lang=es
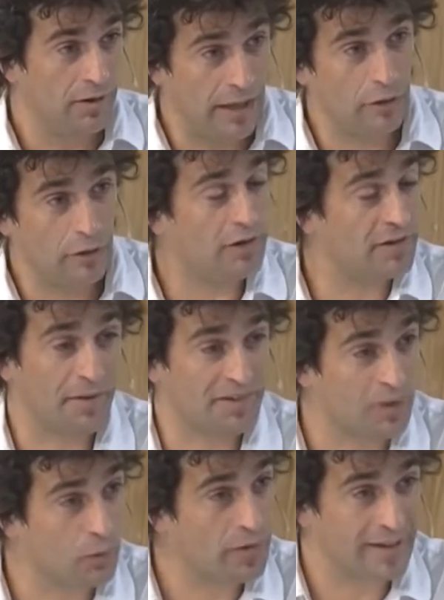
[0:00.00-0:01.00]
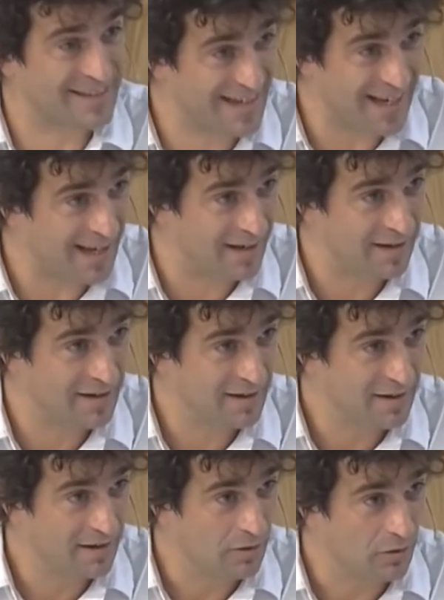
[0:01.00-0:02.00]
el dólar se va a 50 ya.
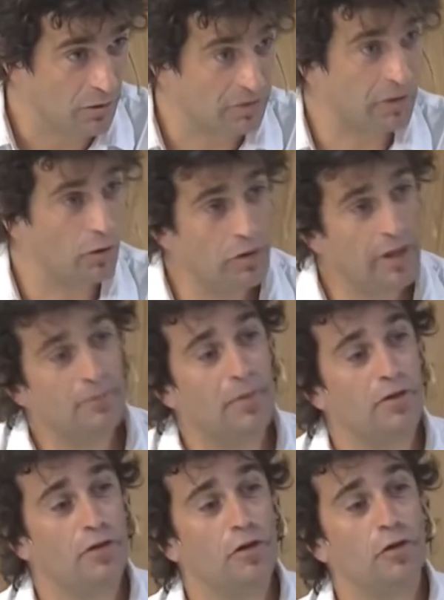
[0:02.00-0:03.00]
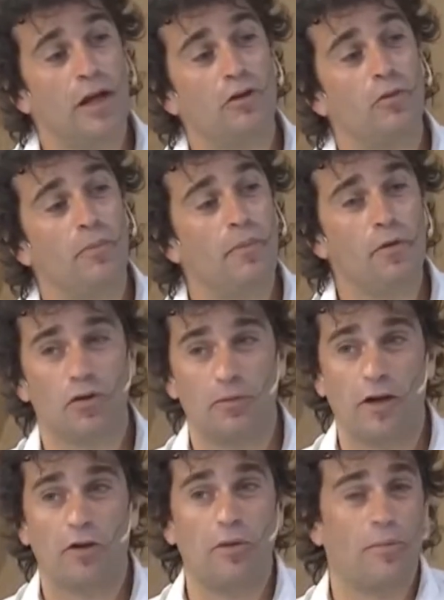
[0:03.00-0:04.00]
O sea, hoy el precio del dólar no podemos
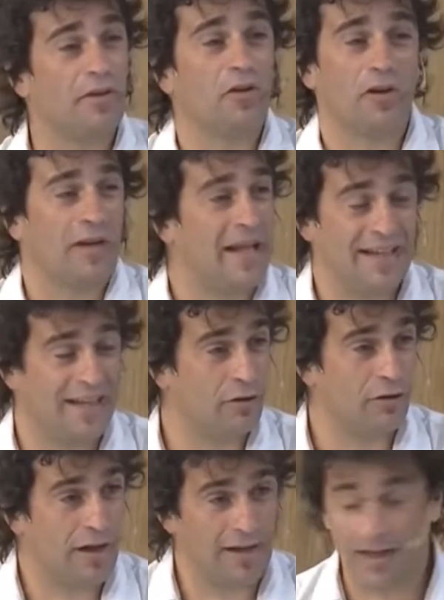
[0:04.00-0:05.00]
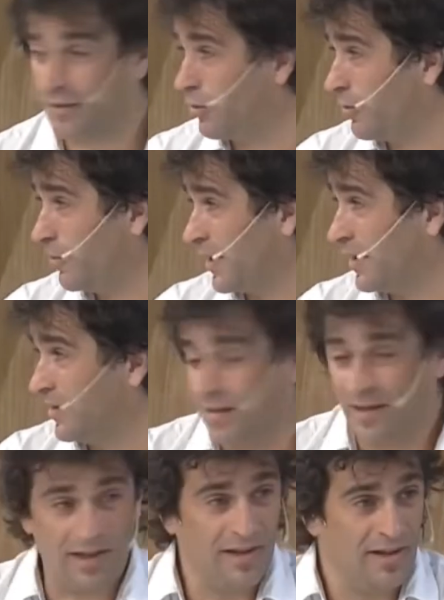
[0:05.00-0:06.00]
tomar como el precio real del dólar en la economía
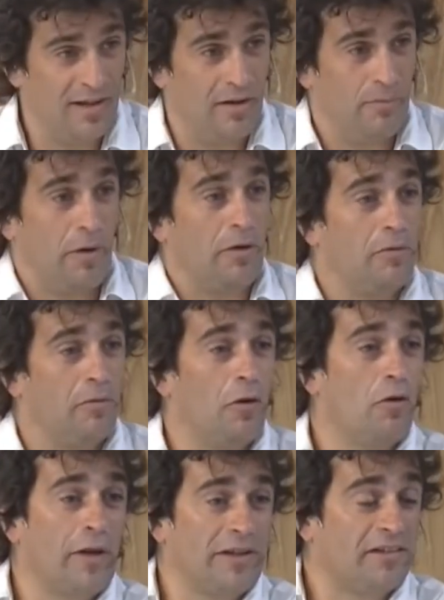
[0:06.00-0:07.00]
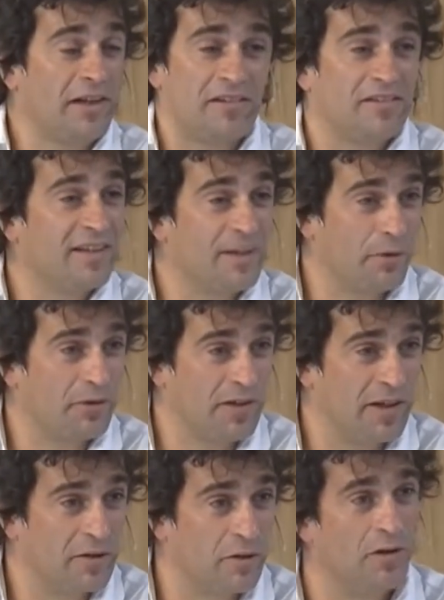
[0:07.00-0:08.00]
argentina, porque vos con una tasa del
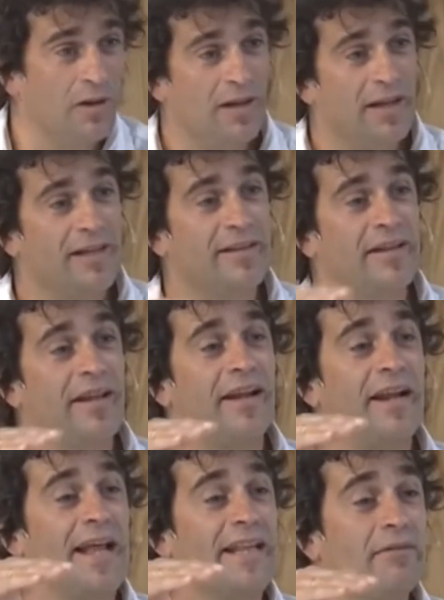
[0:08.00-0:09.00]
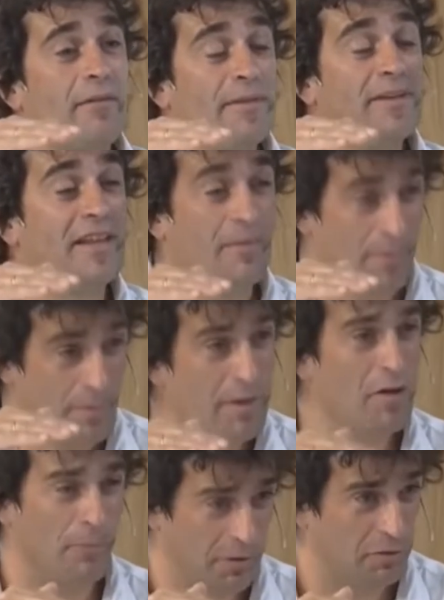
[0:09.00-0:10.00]
60% tenés relativamente
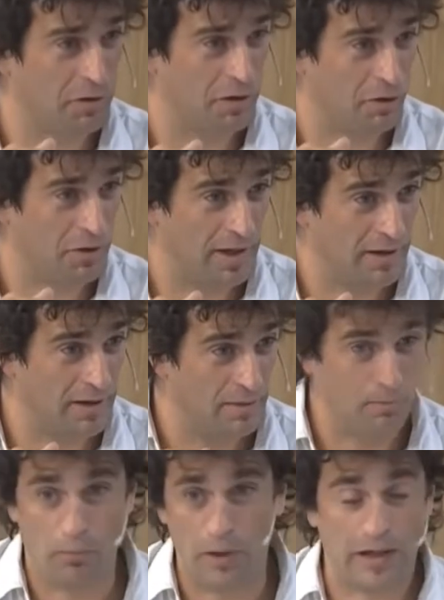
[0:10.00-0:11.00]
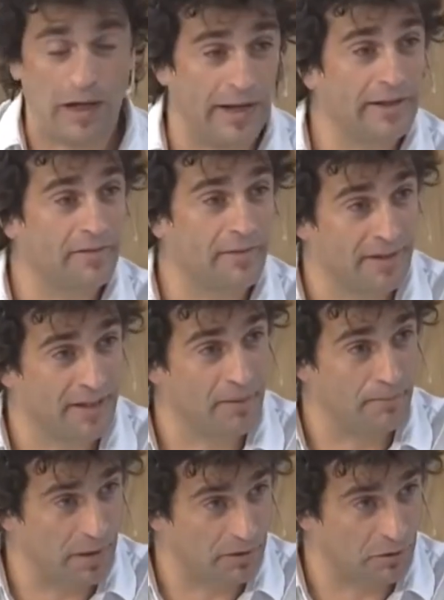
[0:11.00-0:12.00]
deprimido el precio del dólar, porque la gente se mantiene
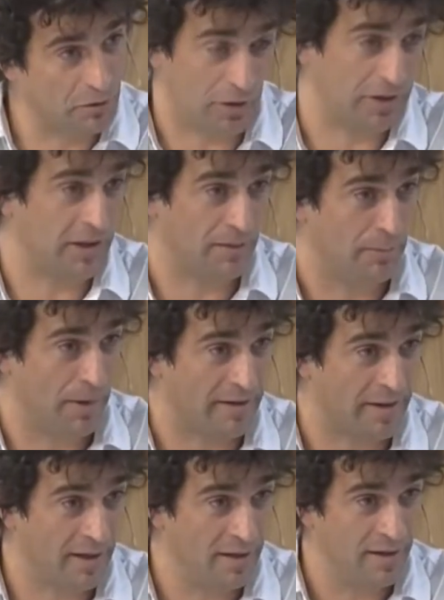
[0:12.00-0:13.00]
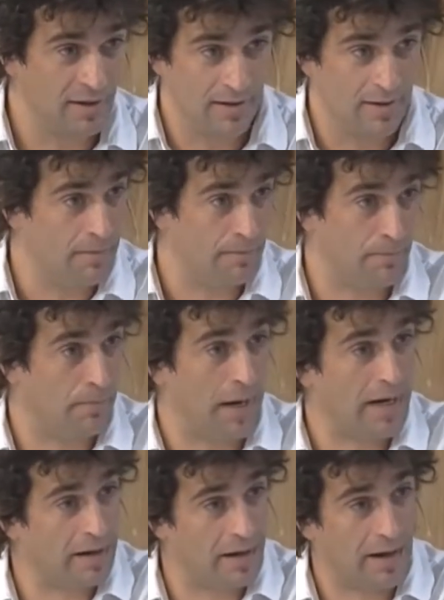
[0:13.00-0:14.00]
en pesos, los que tienen plata,
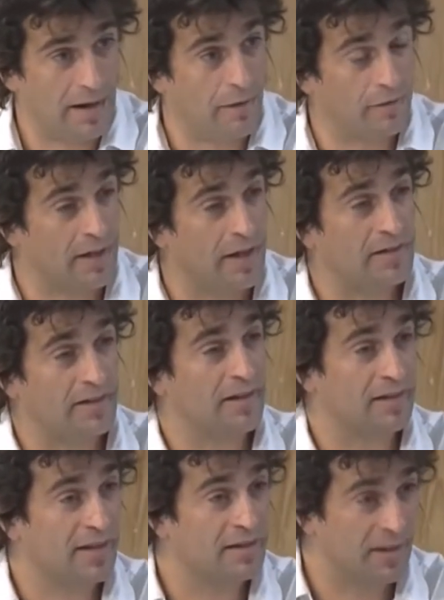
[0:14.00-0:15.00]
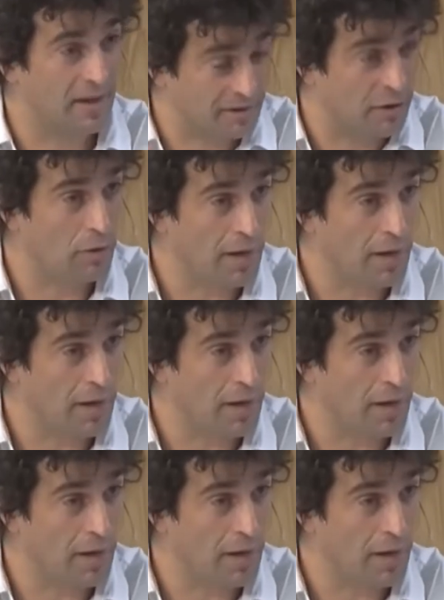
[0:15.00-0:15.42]
para obtener esa tasa de interés en los